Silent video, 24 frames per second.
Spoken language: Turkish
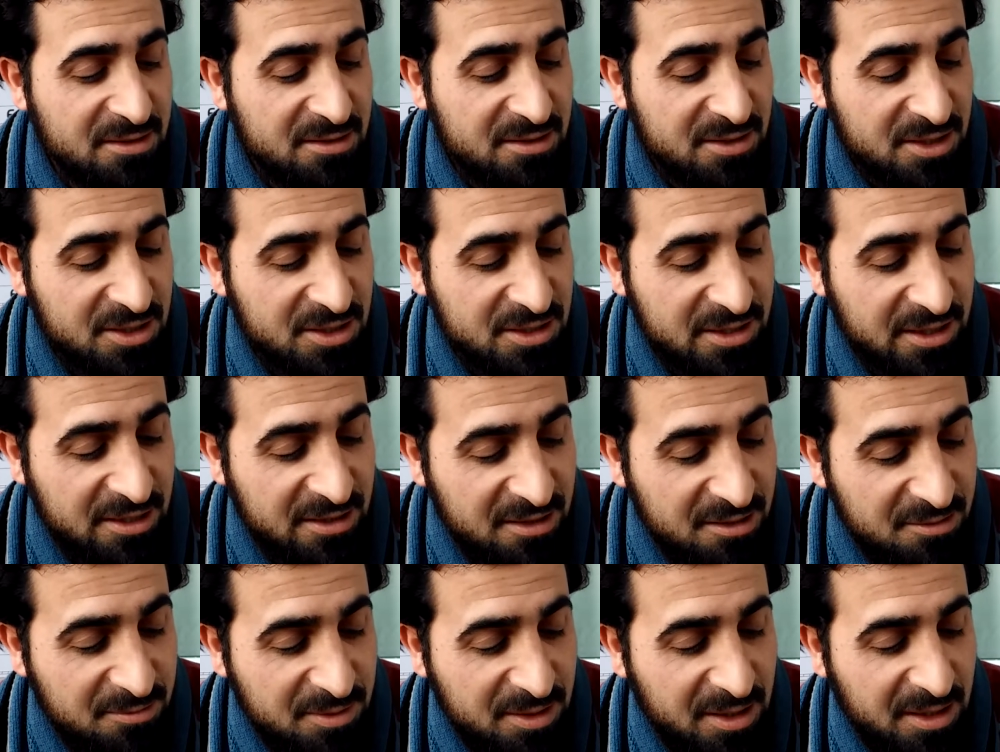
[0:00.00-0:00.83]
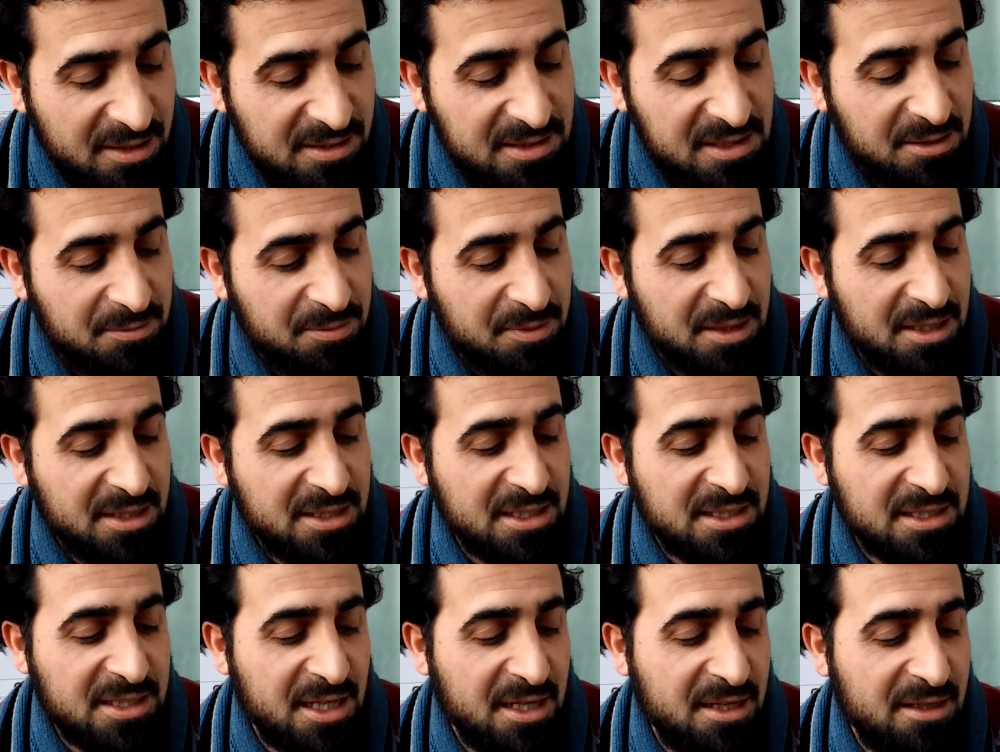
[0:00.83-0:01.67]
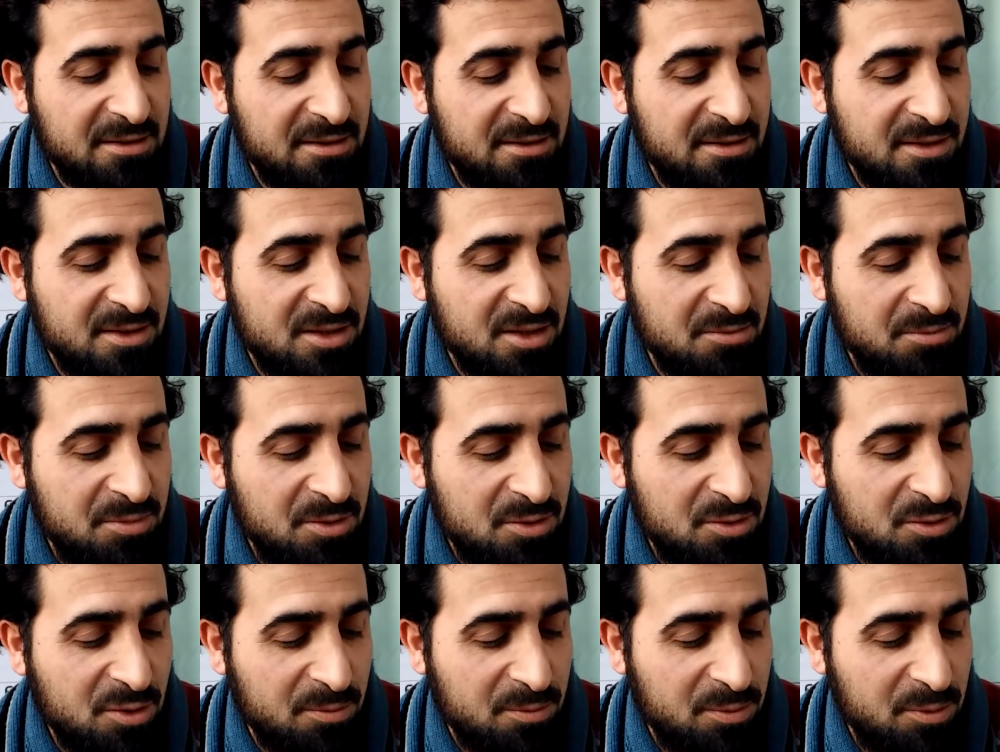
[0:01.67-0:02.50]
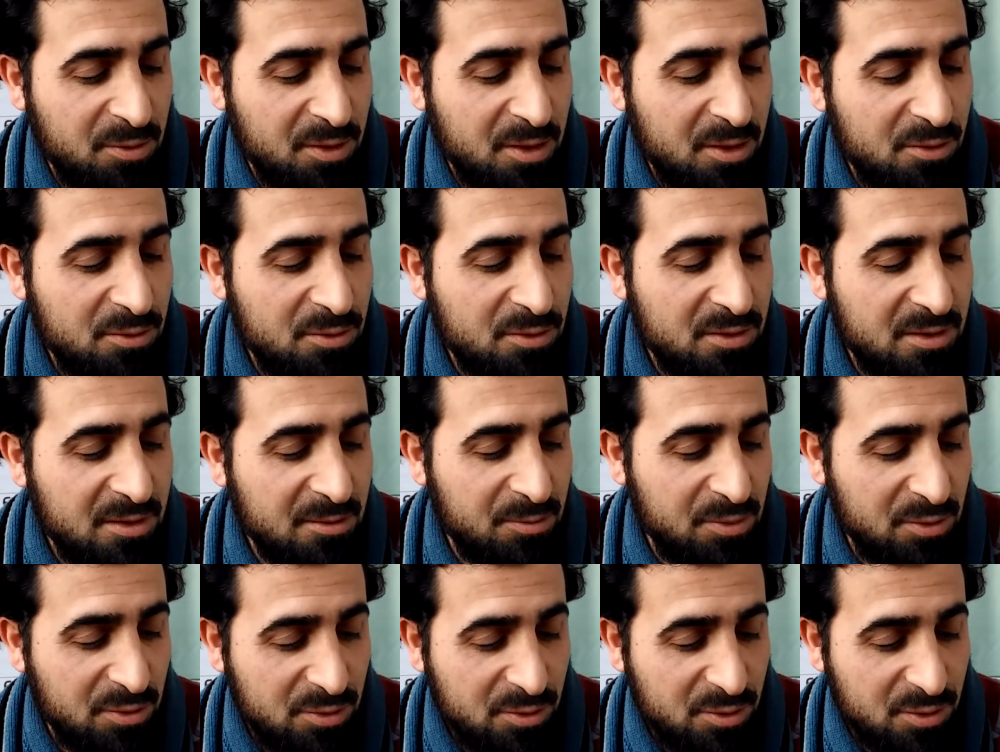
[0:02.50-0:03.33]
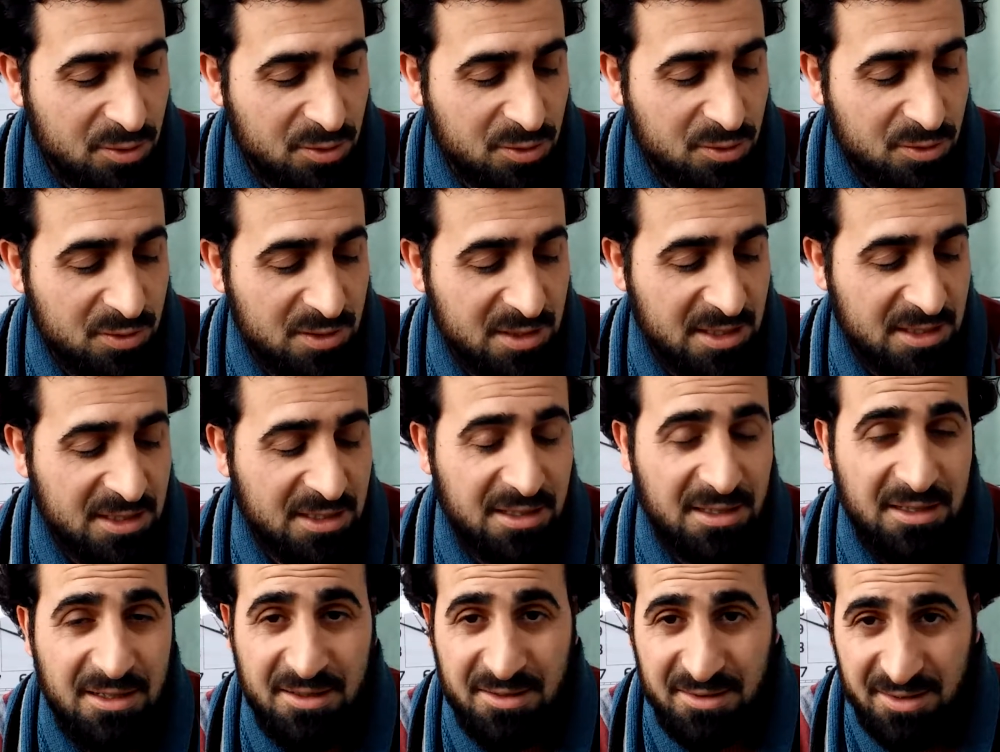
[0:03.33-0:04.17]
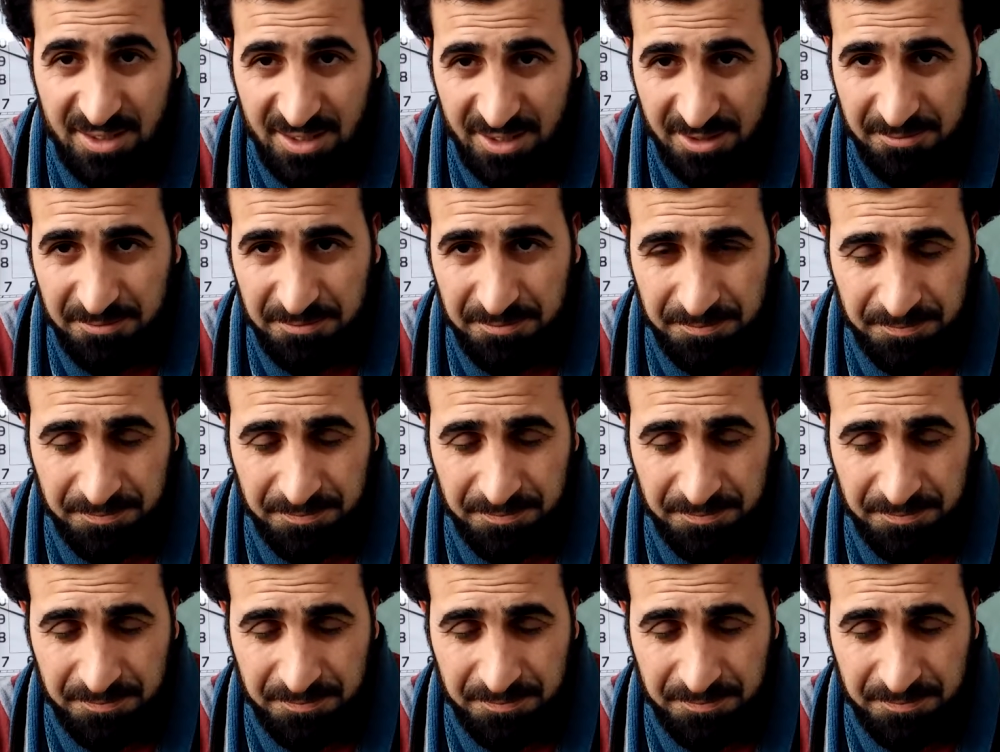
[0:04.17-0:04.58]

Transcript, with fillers: şiddetli bir azap ile cezalandıracağı bir topluluğa öğütte bulunuyorsunuz dediklerinde